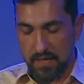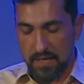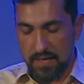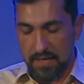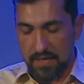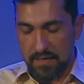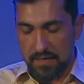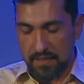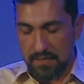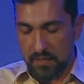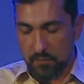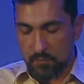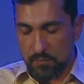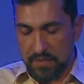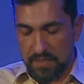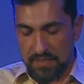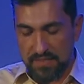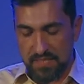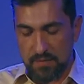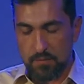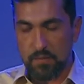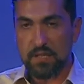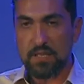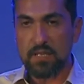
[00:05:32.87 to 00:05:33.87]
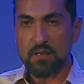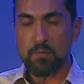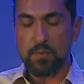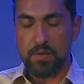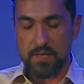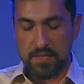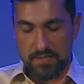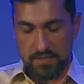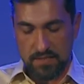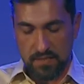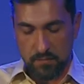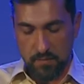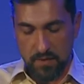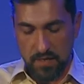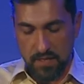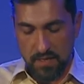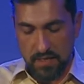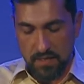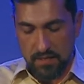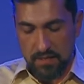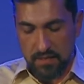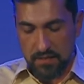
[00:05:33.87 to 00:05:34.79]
и над птицами небесными,